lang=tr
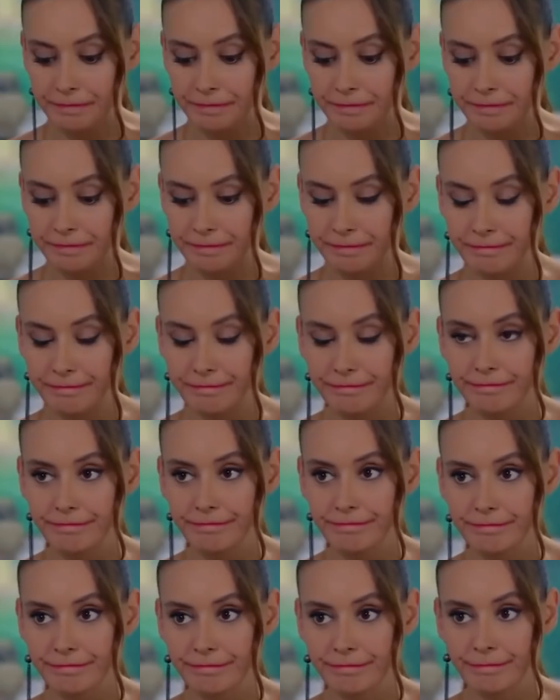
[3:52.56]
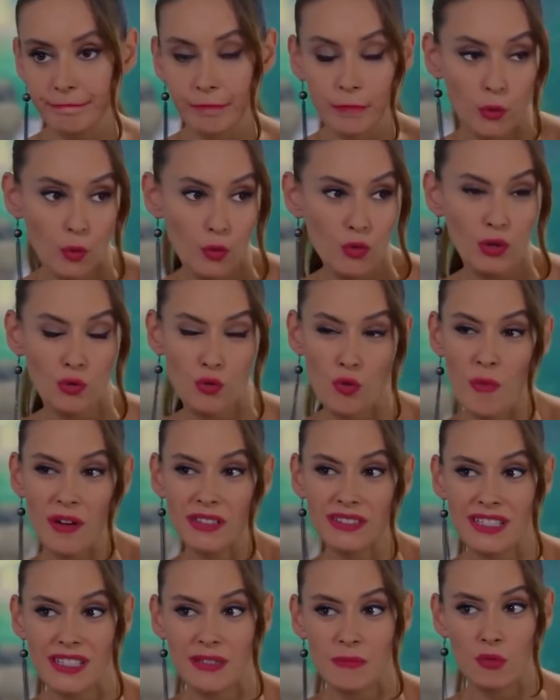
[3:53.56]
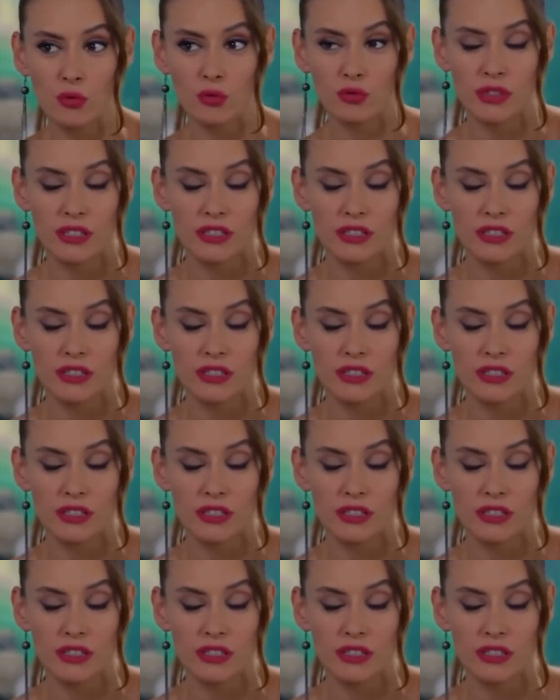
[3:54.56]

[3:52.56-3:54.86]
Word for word: benimle diyeceğim. Öyle romantizm